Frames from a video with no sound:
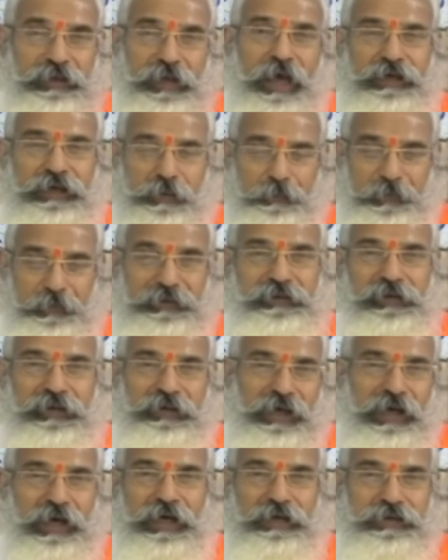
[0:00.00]
దానికి
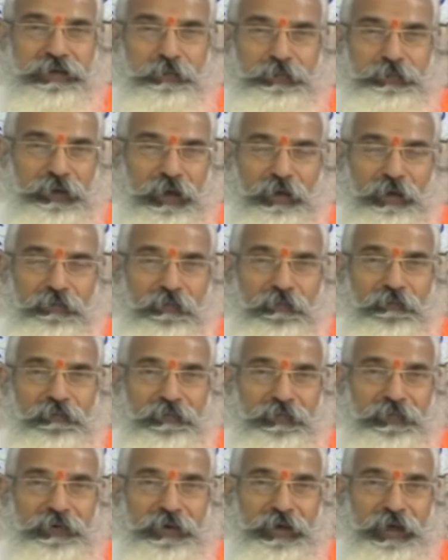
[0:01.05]
ప్రతీకగా చెబుతారు
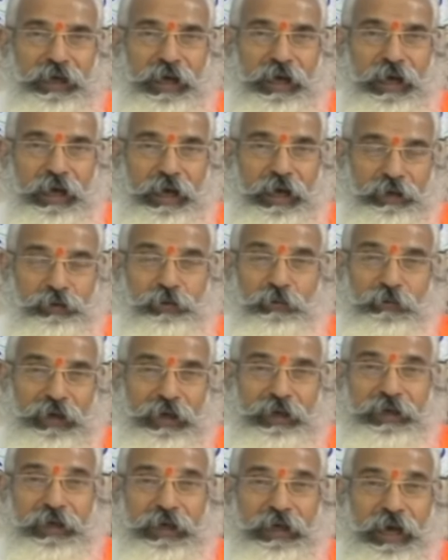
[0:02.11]

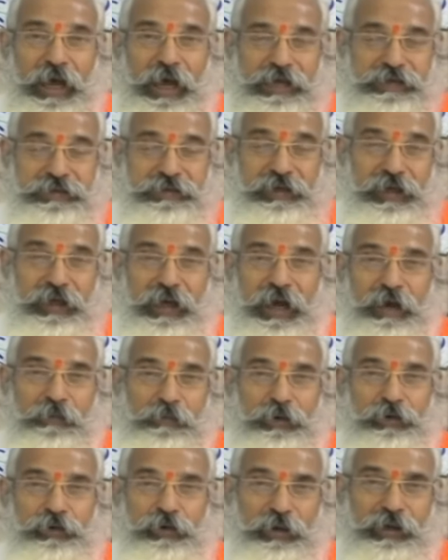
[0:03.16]
అందువలనే ఆ
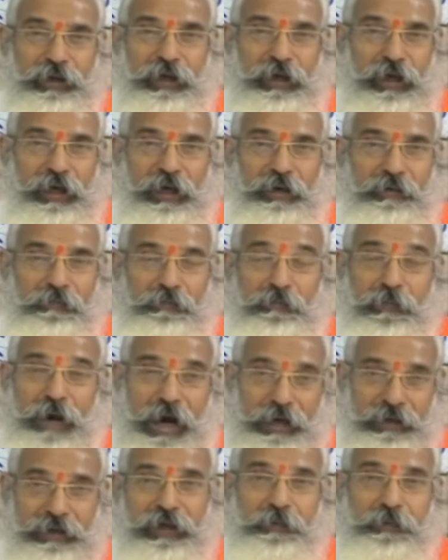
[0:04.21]
శ్రీరాముని యొక్క
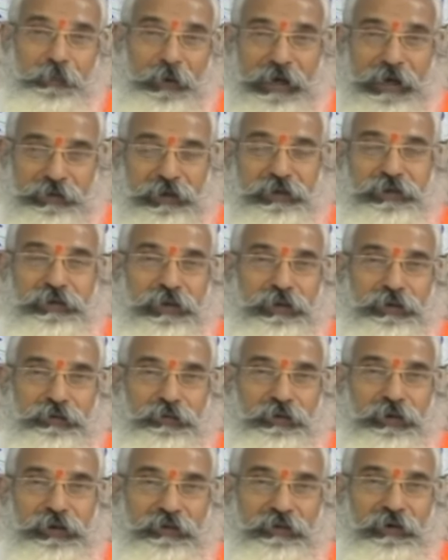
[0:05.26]
మాటని
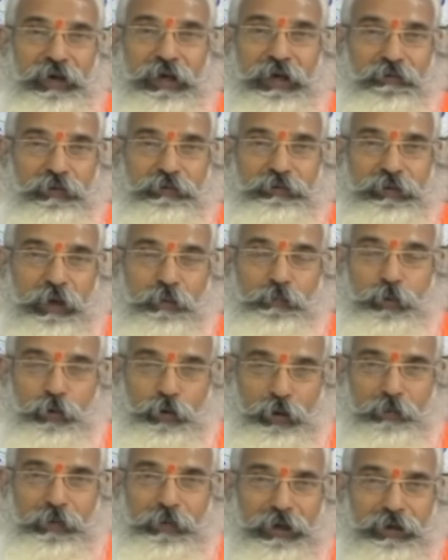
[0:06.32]
పాటించినటువంటి వాళ్ళం అవుతాం
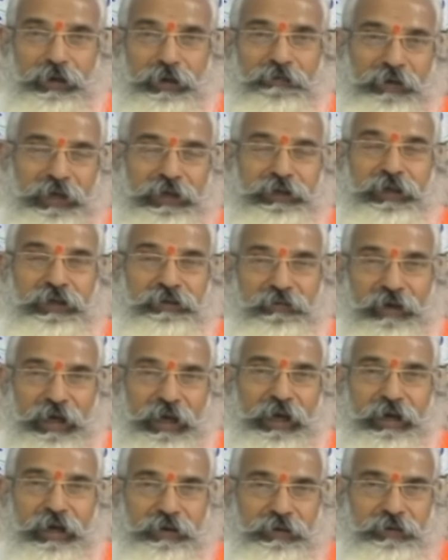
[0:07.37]
భోగి మంటలు వేయటం
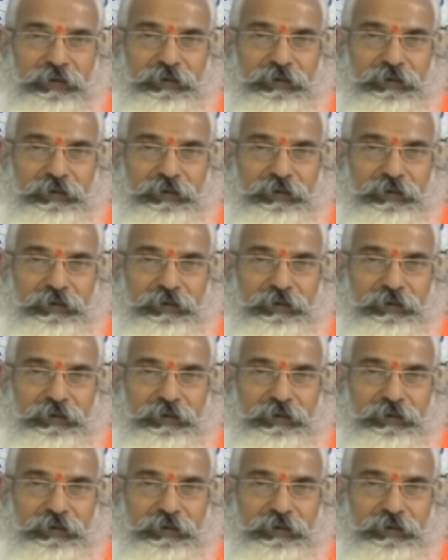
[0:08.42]
ద్వారా